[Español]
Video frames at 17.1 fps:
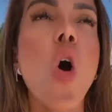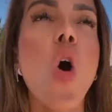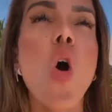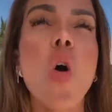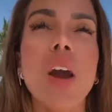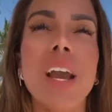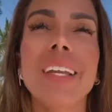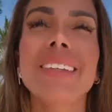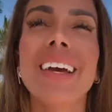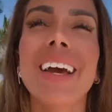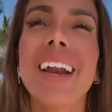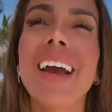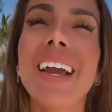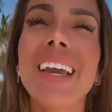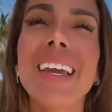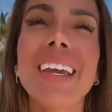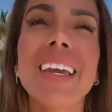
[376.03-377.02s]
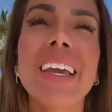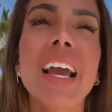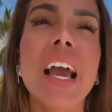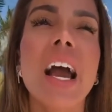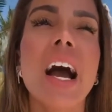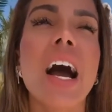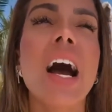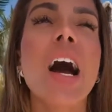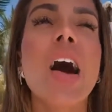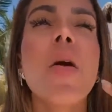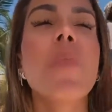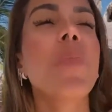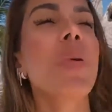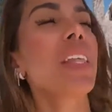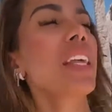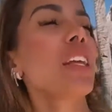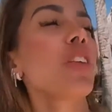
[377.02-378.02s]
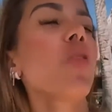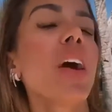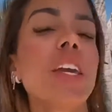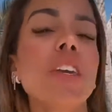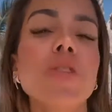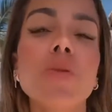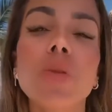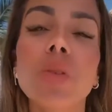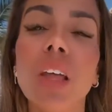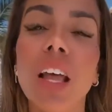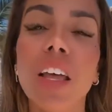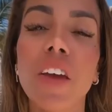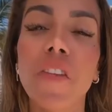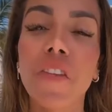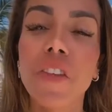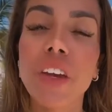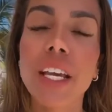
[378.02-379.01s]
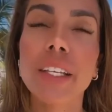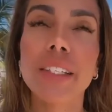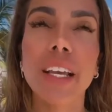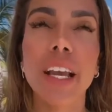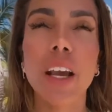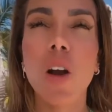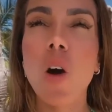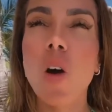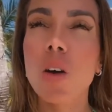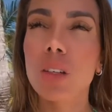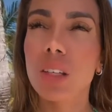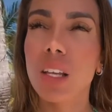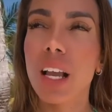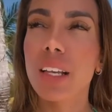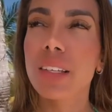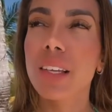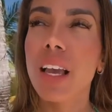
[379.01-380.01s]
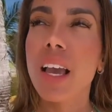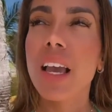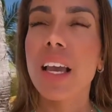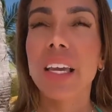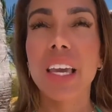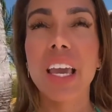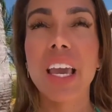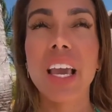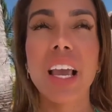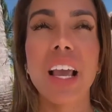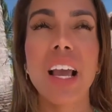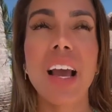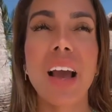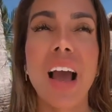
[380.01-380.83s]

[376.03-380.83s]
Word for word: o estar ahí ah, pidiendo ayuda de fits y eh, cosas que